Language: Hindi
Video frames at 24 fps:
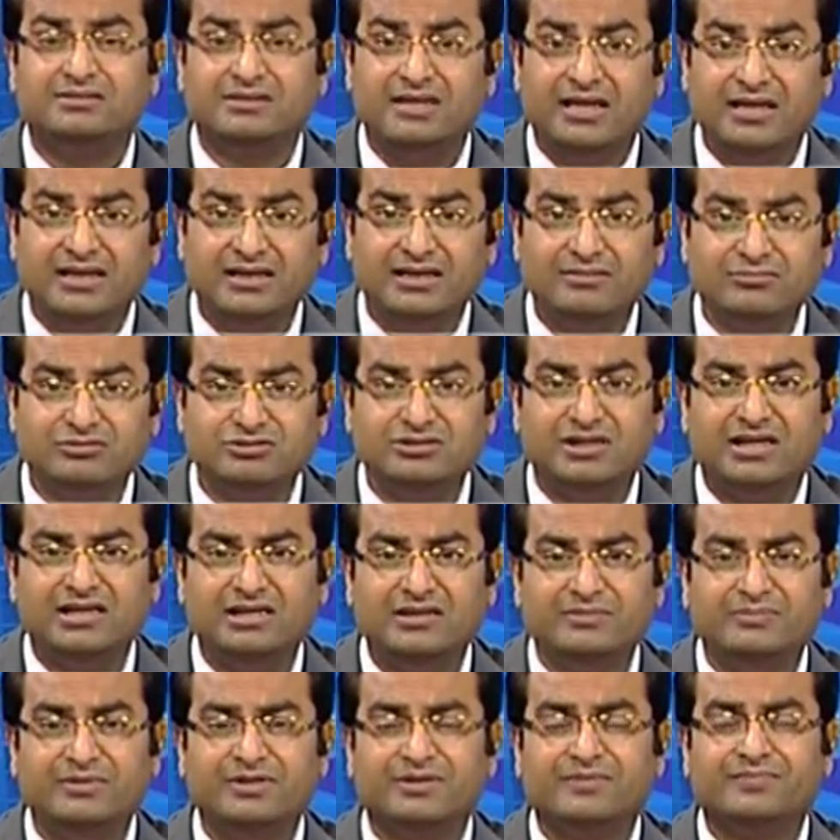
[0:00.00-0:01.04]
तेल के
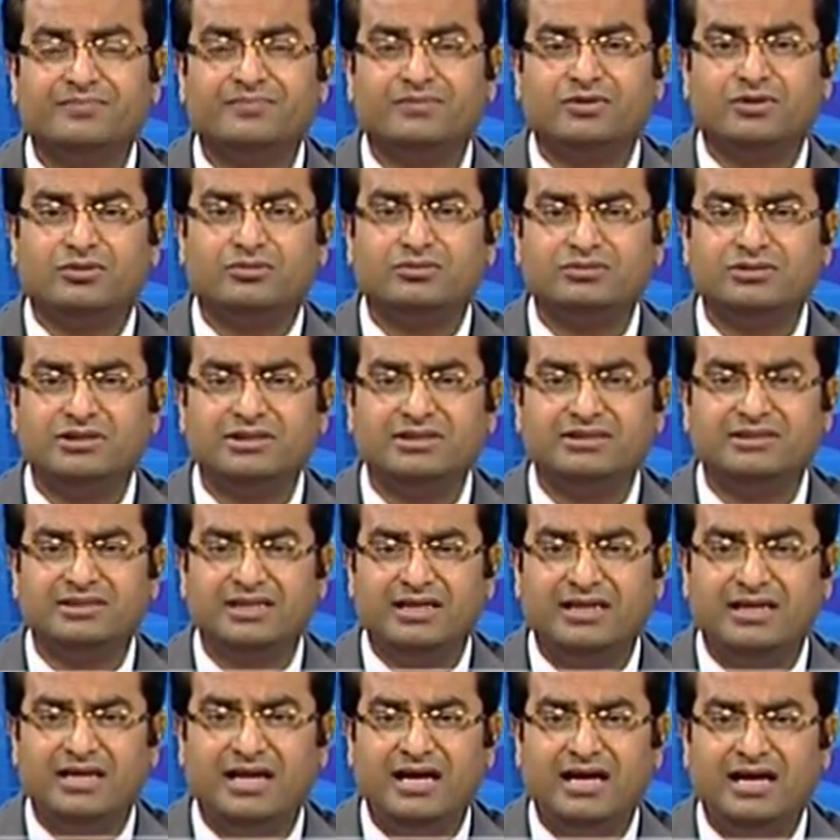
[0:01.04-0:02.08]
मुतालिक भी जो खुरदनी
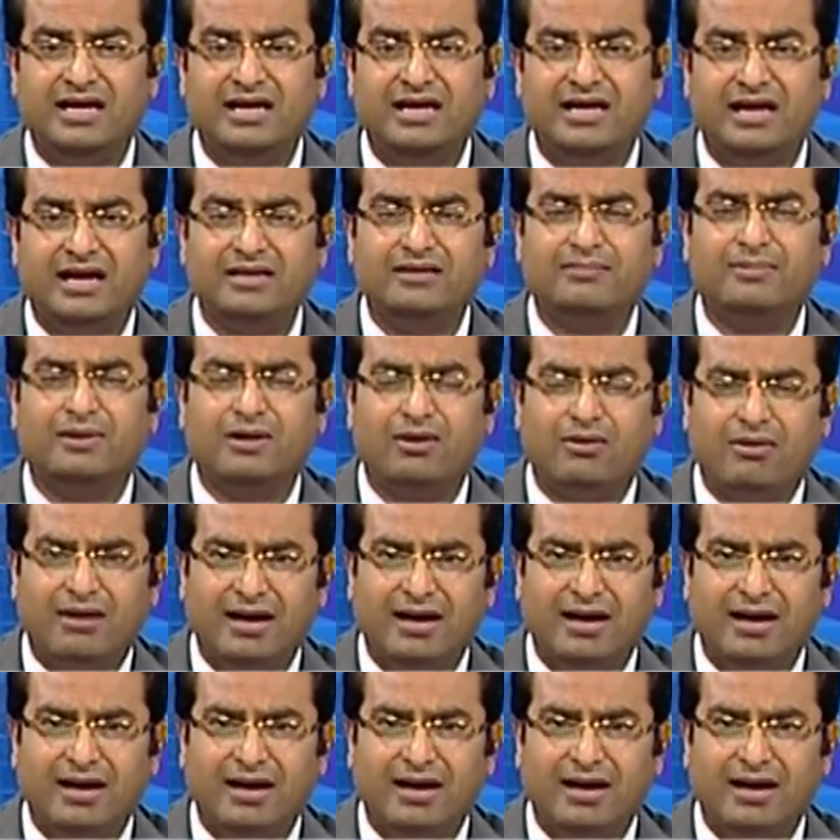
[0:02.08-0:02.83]
तेल है एडिबल